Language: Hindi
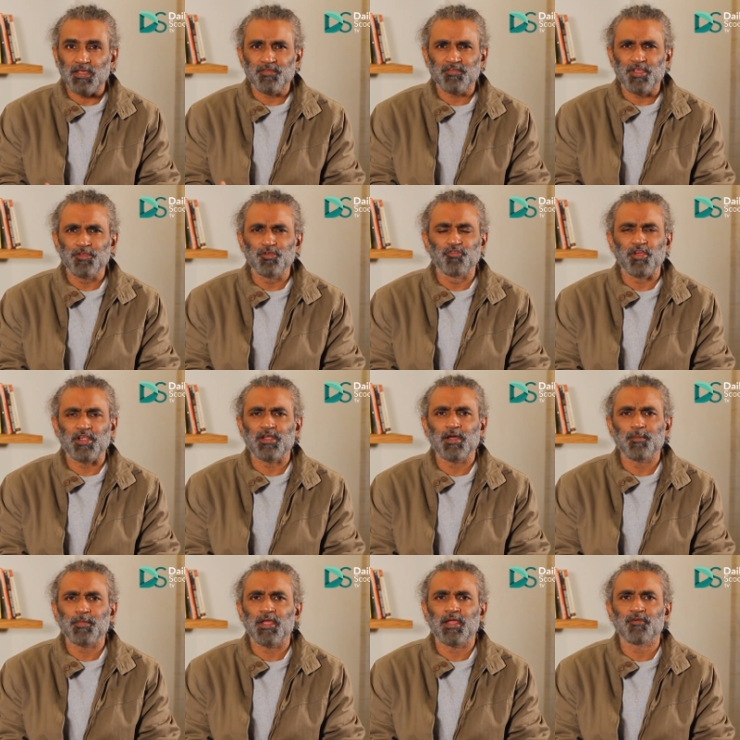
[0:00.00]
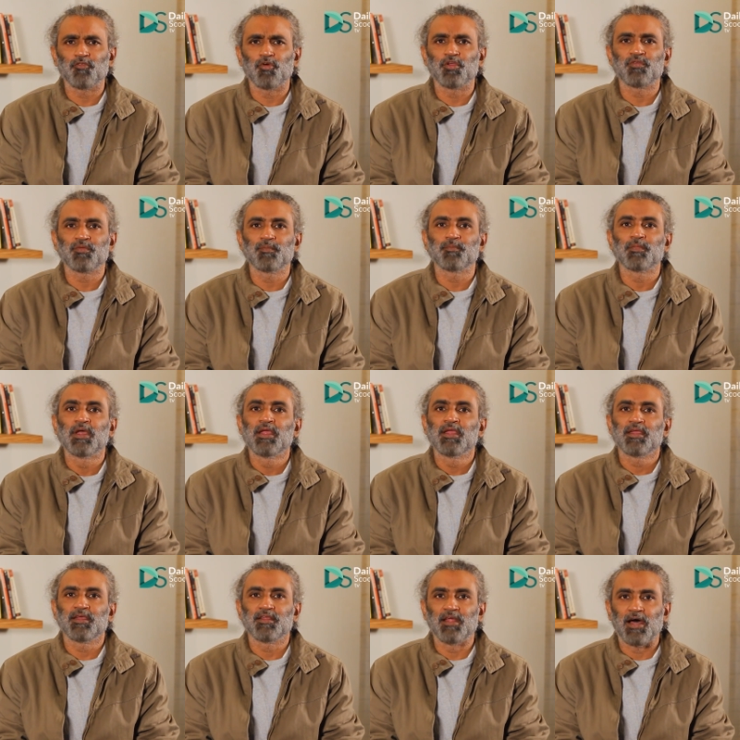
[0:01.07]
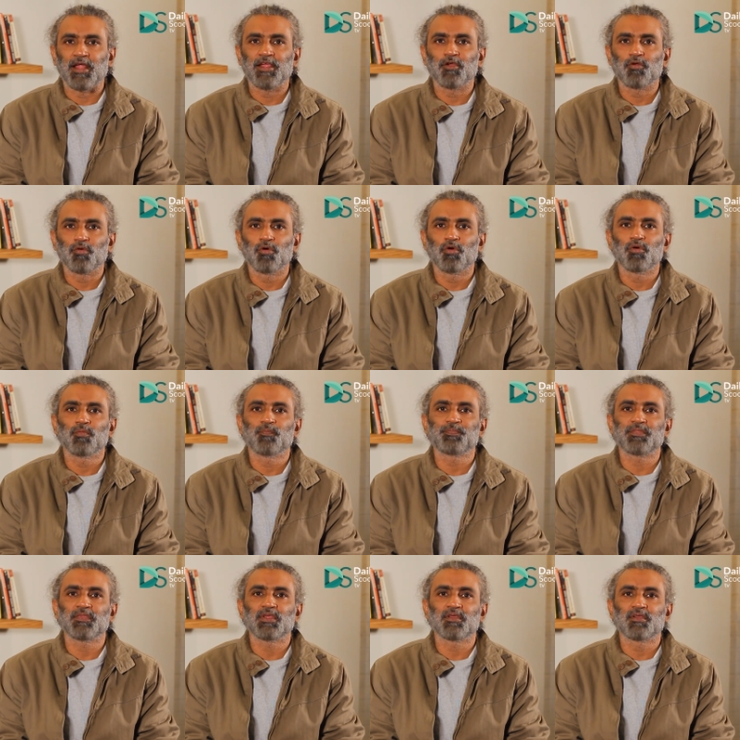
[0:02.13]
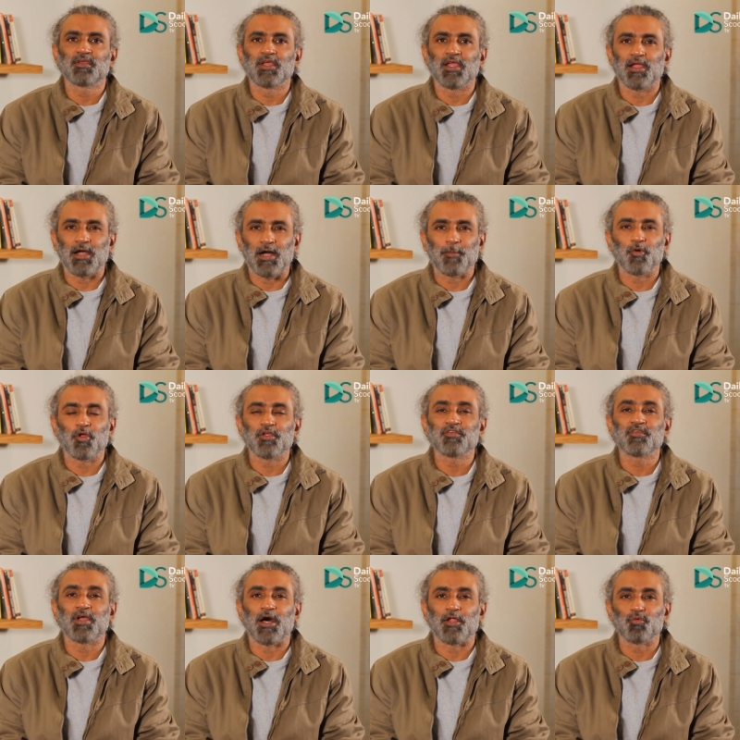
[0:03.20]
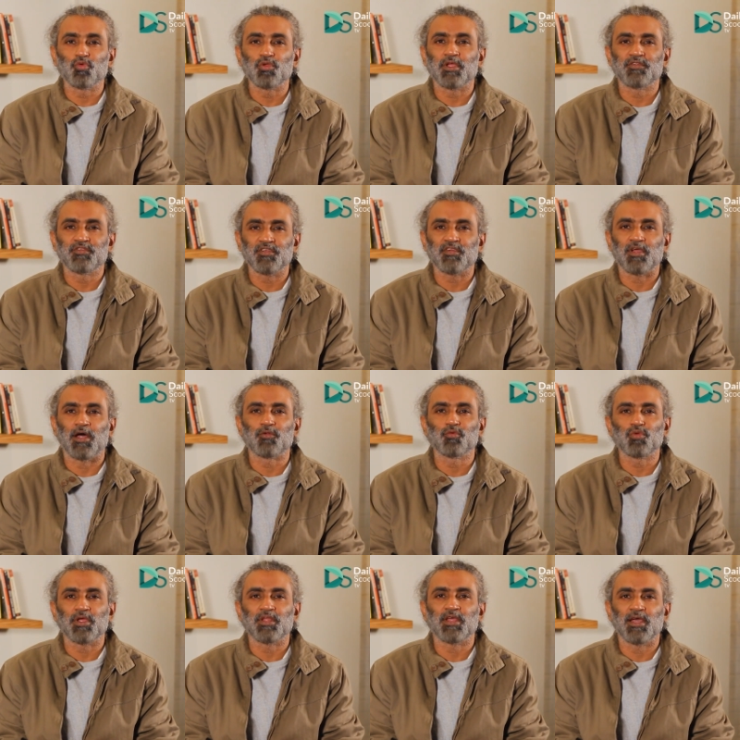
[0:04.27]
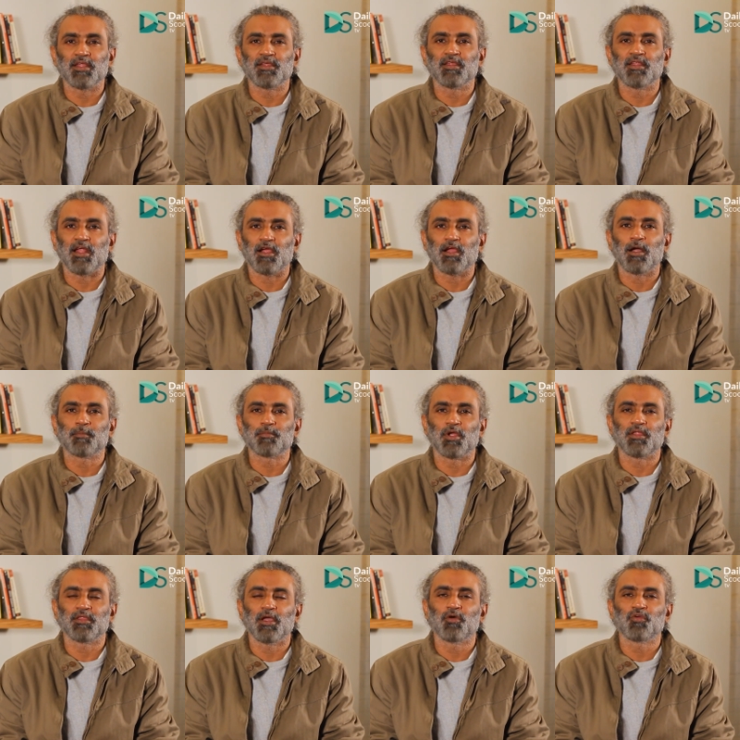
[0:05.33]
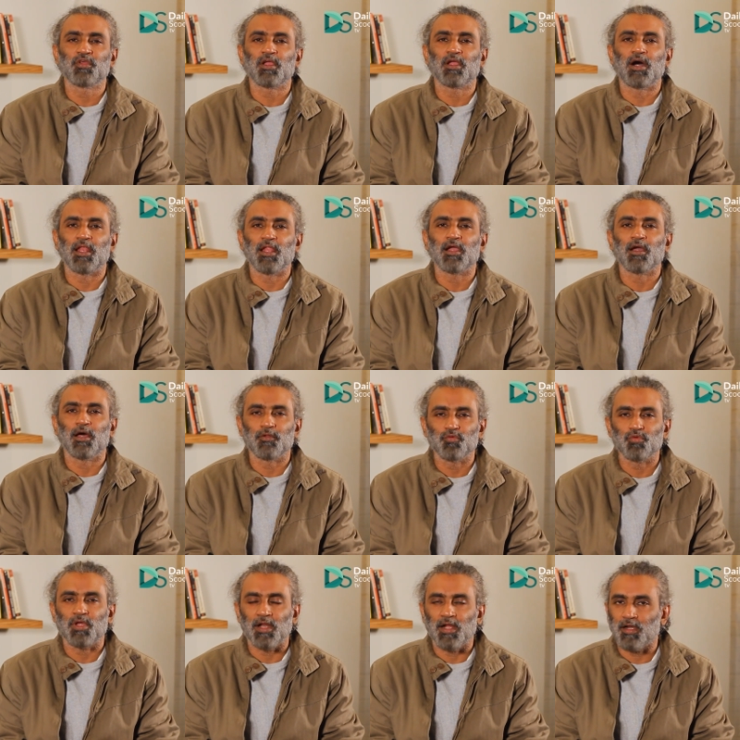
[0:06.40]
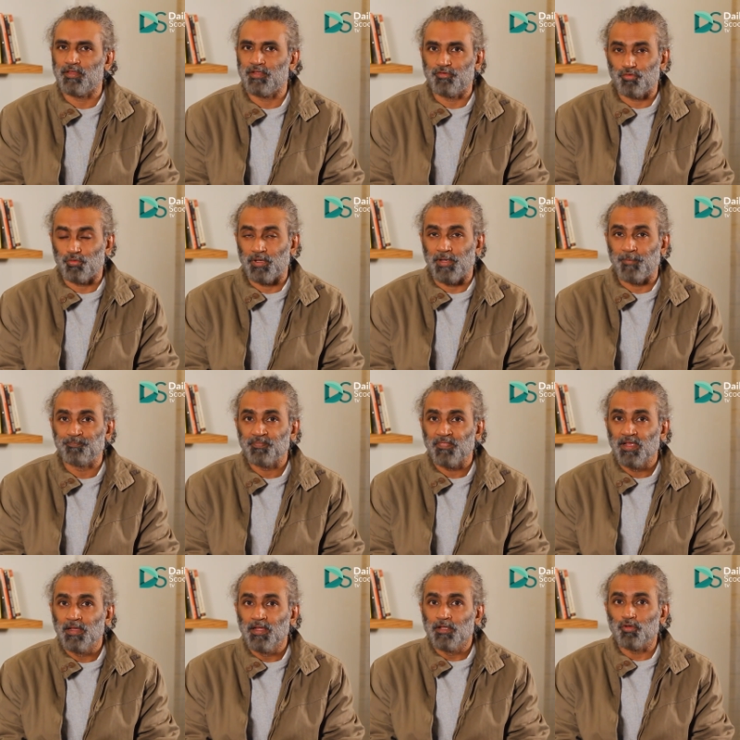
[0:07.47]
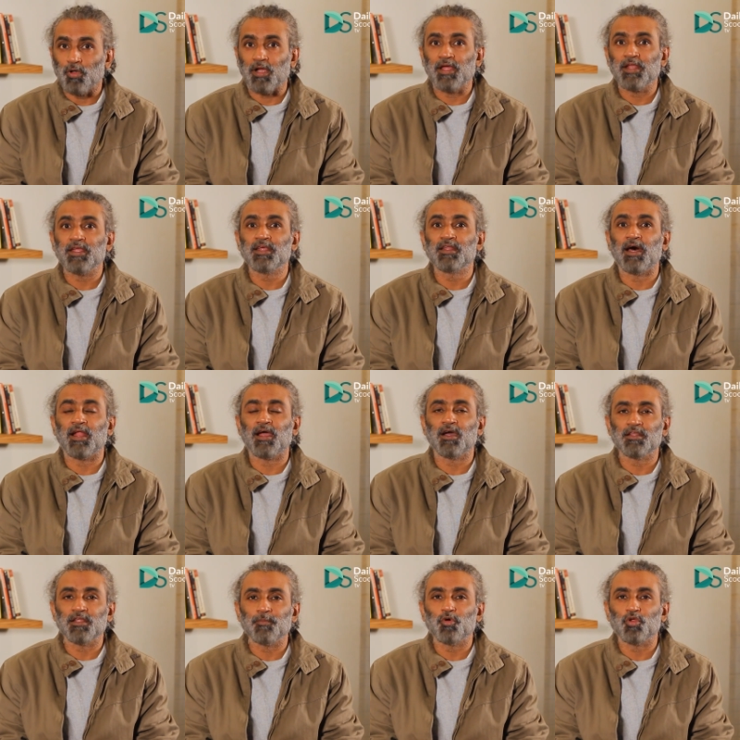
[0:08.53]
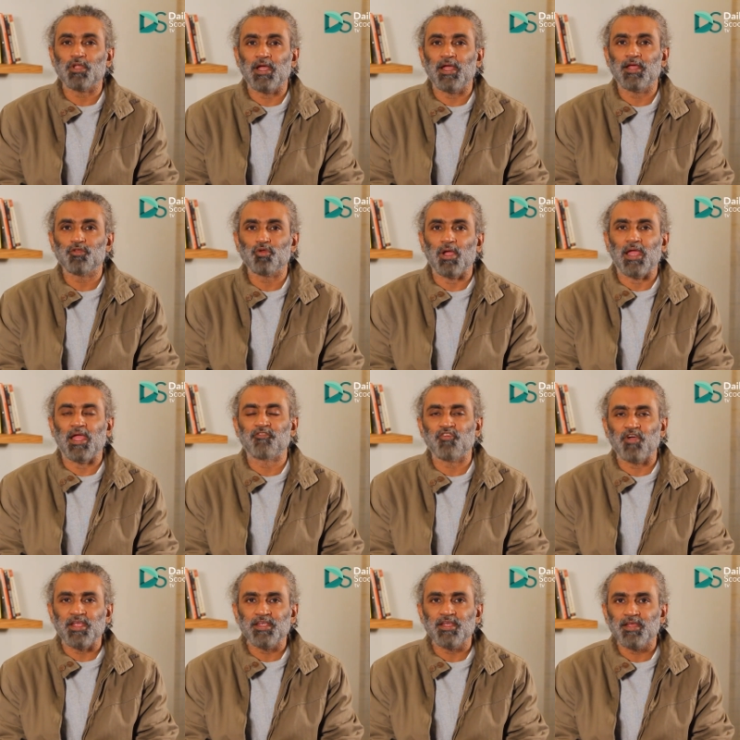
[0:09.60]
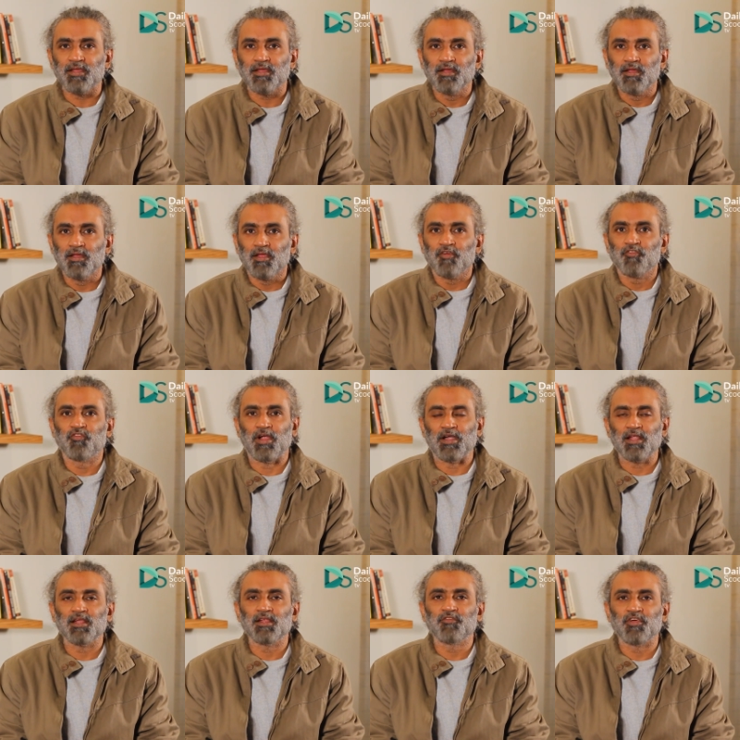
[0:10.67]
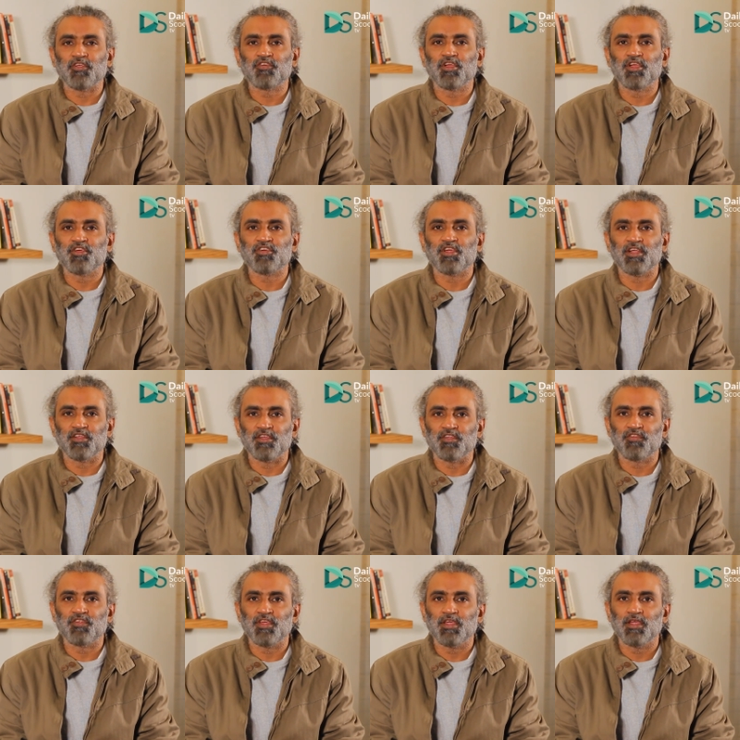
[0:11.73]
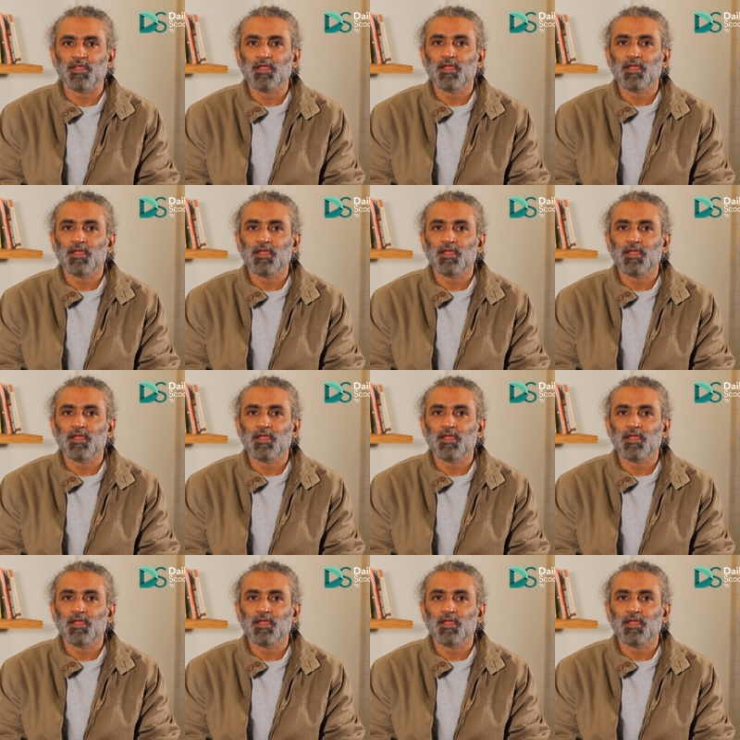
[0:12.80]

इसके जो विक्टम हैं वो इस इदारे को के काम और इस कानून की जिस कानून के तहत ये इदारा काम करता है उसे काला कानून करार दे चुके हैं तो अगर ये इदारा ख़त्म होता है तो एफ़ आई ए फेडरल इन्वेस्टिगेशन एजेंसी